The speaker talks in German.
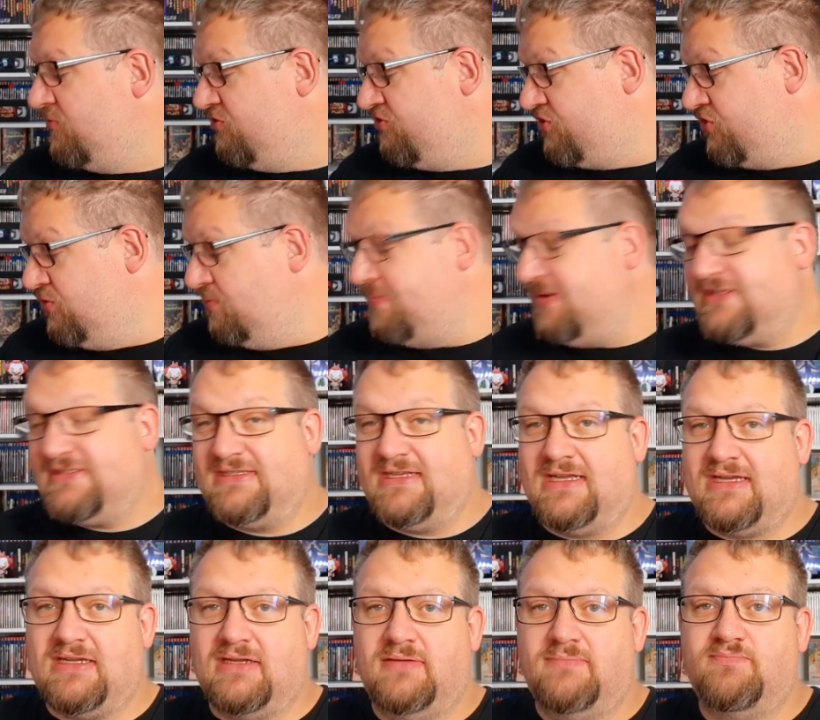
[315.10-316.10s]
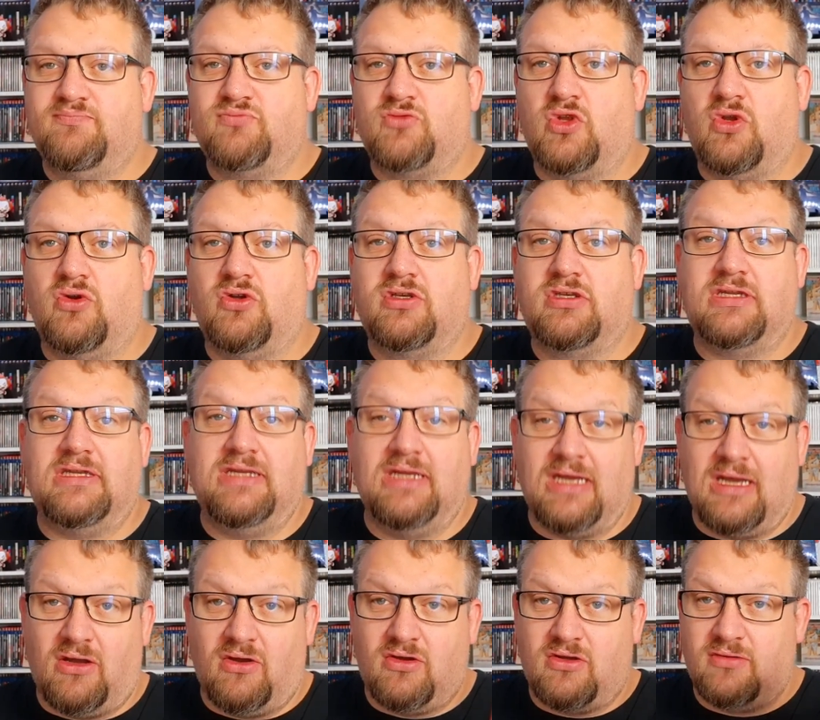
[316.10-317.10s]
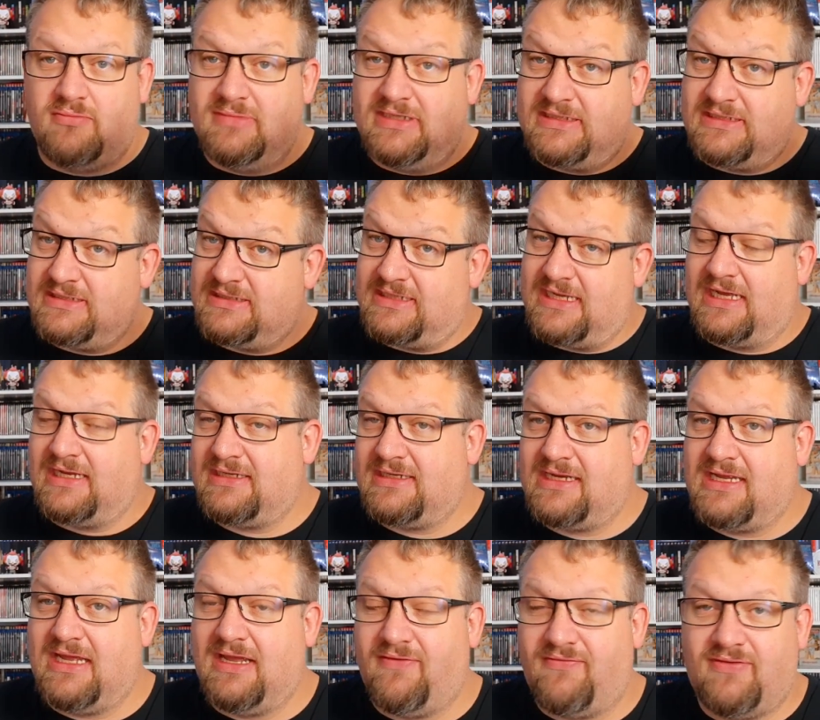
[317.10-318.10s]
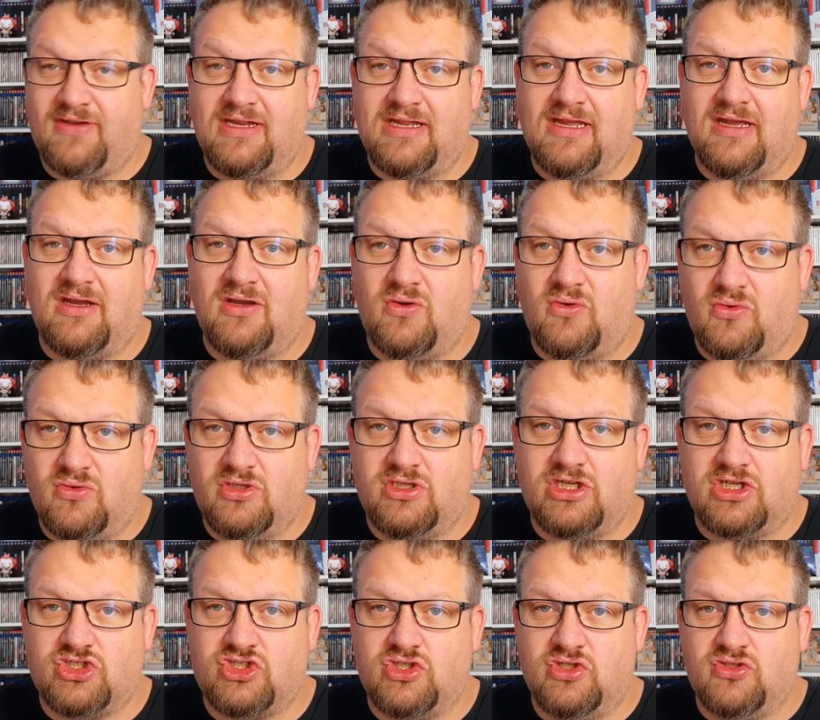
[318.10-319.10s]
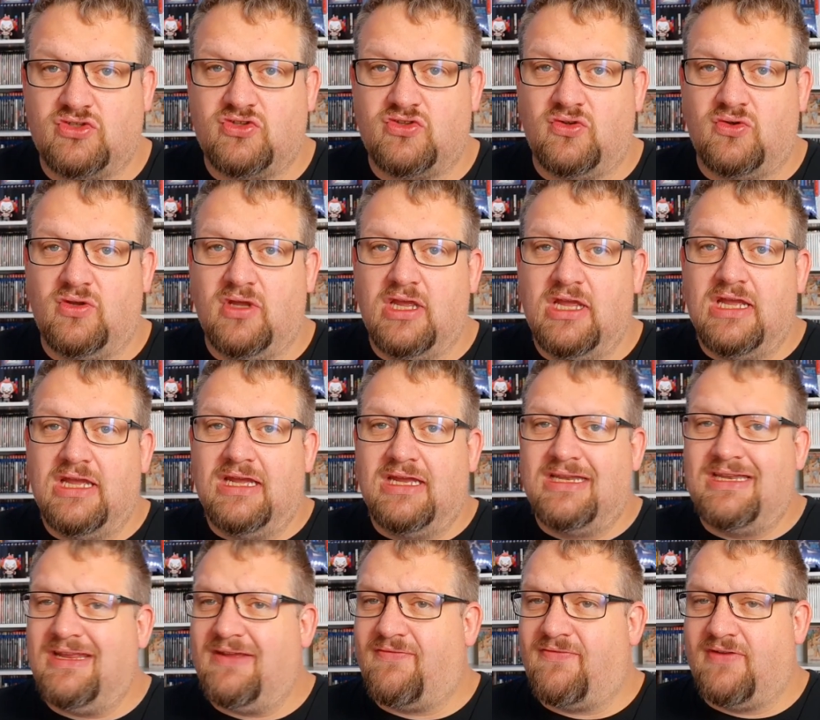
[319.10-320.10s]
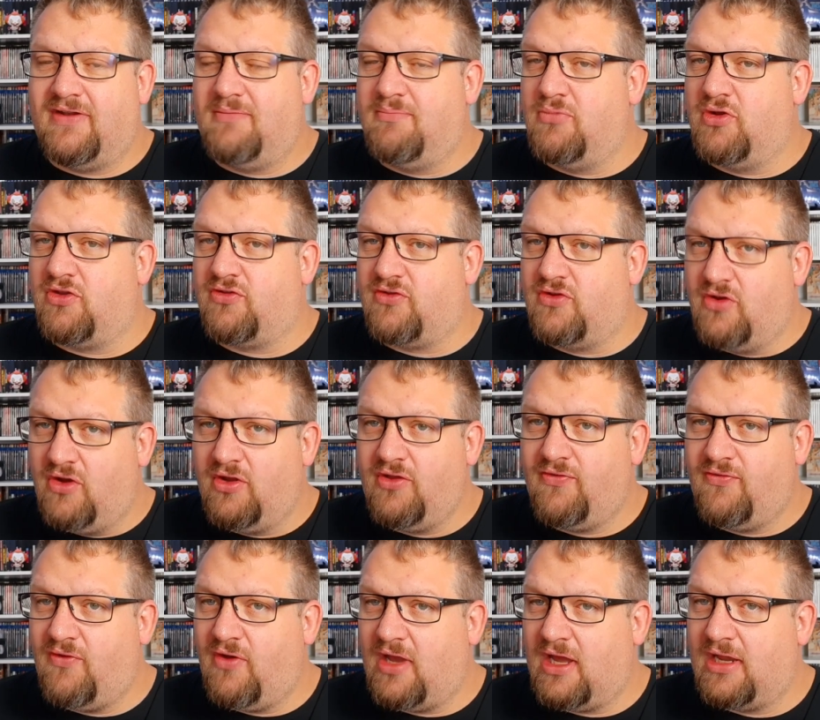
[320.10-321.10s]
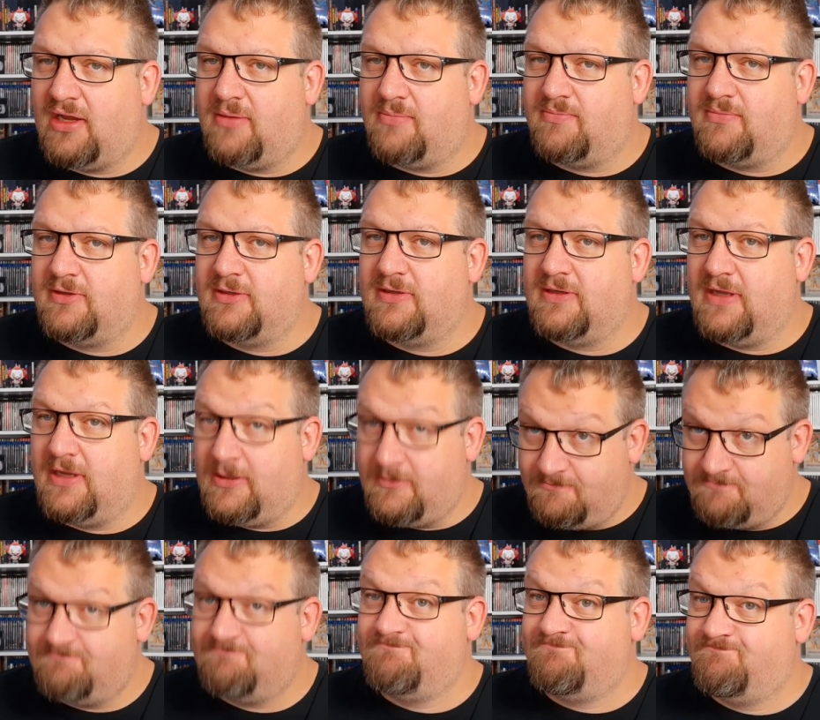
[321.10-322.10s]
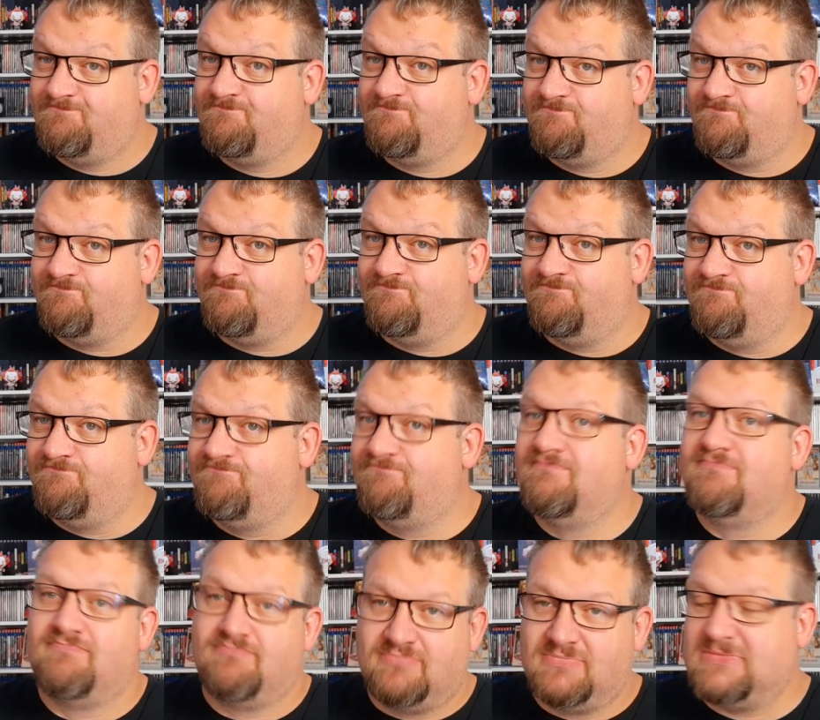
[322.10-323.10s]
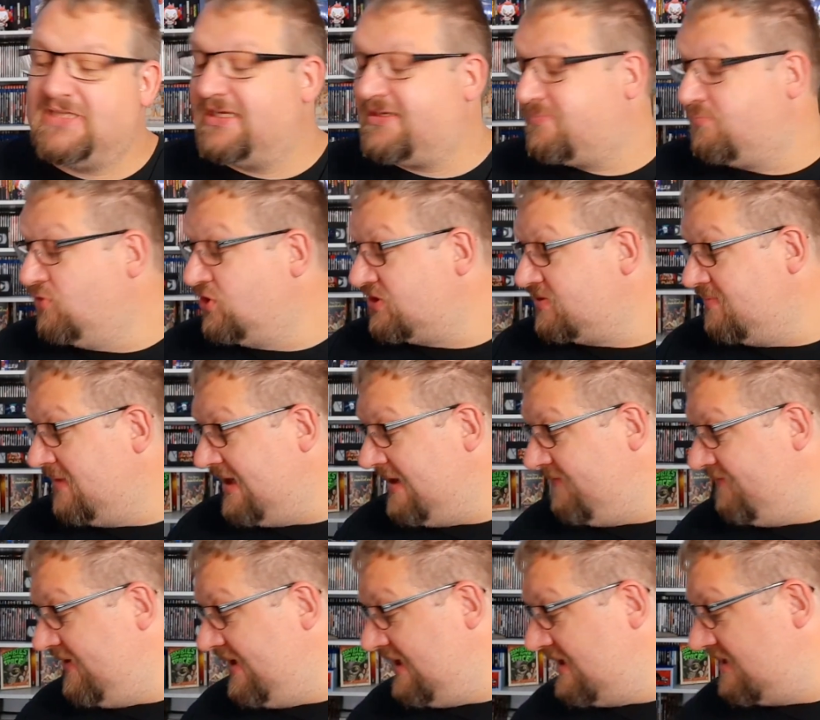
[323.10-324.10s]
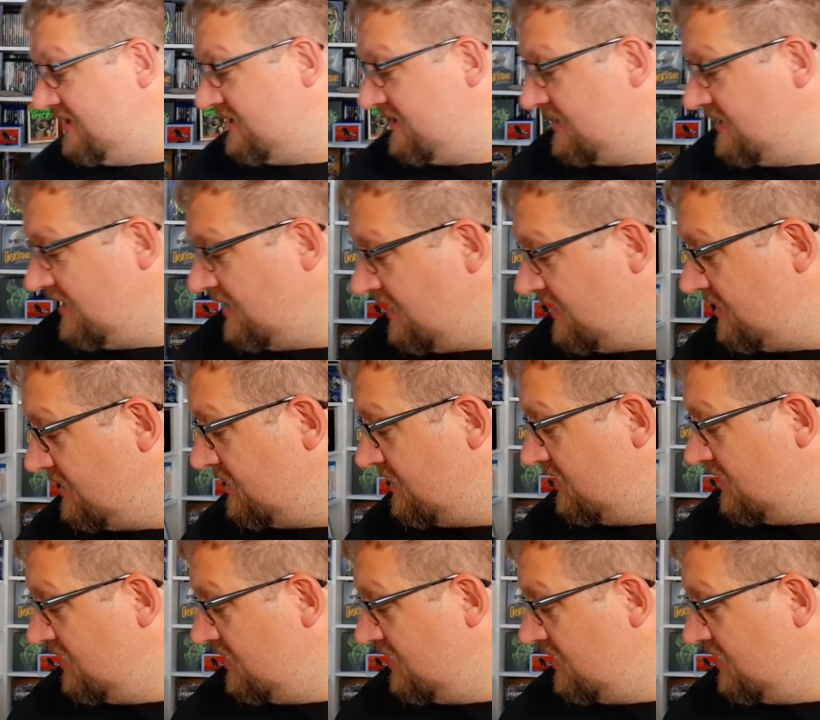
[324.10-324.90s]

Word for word: Super Sache und hier auch mit tatkräftiger Unterstützung der Filmbörse Neues vor allem. Ja? Mhm. Das muss man erwähnen, ja.